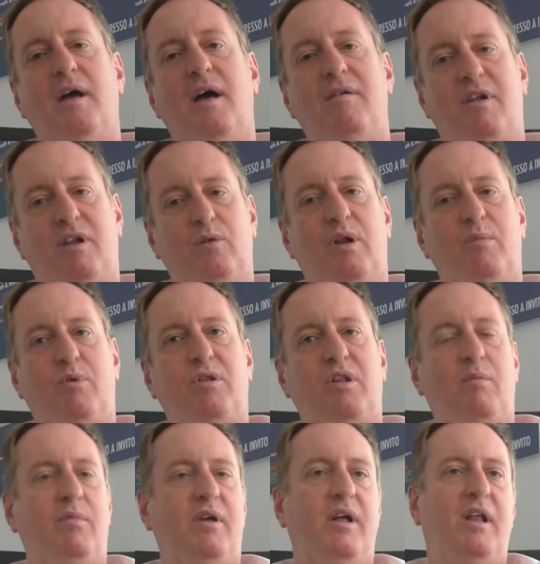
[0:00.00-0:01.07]
avranno la
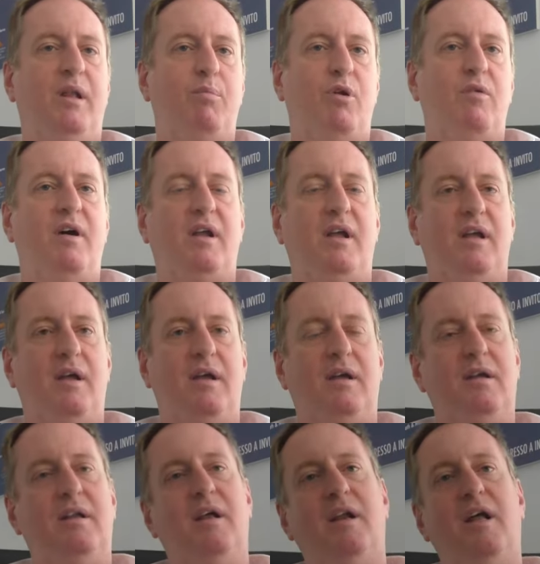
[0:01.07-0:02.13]
possibilità di riprovare
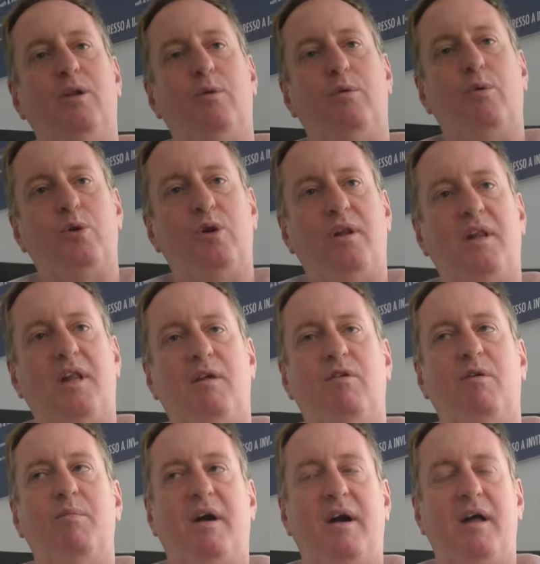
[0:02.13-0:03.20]
l'anno
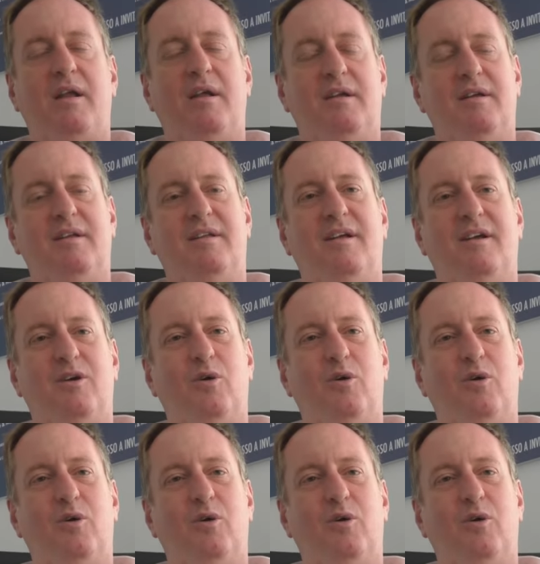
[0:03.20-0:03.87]
successivo e magari eh,